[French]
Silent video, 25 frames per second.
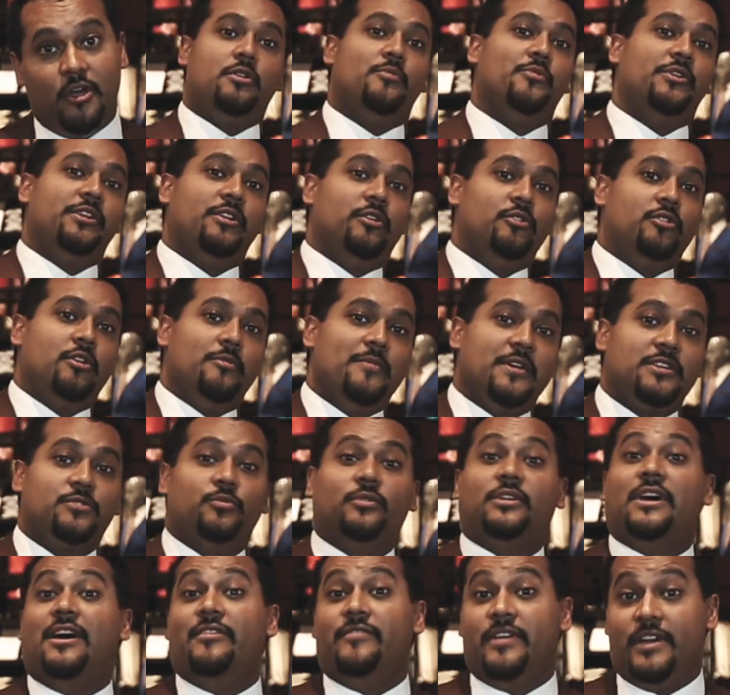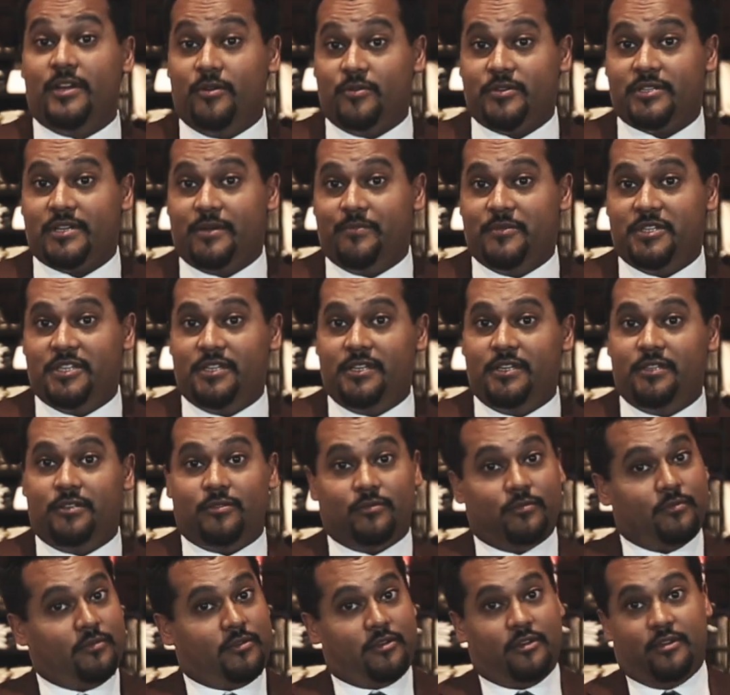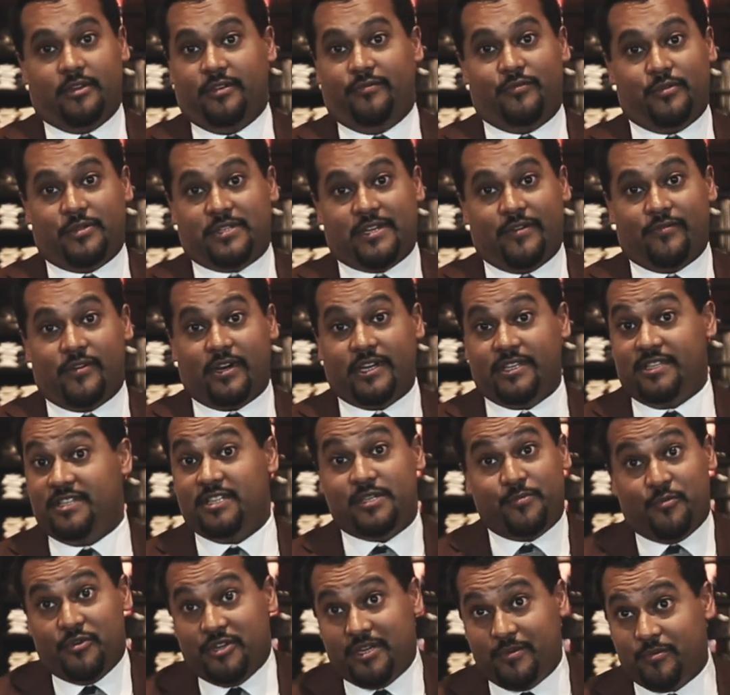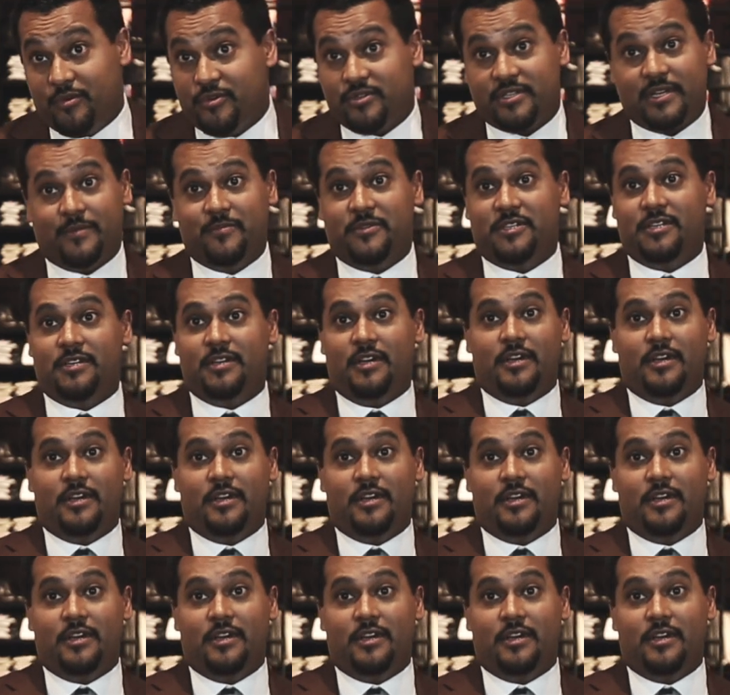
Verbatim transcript: Comme on est dans le commerce, on travaille le samedi, donc il faut savoir être disponible le samedi.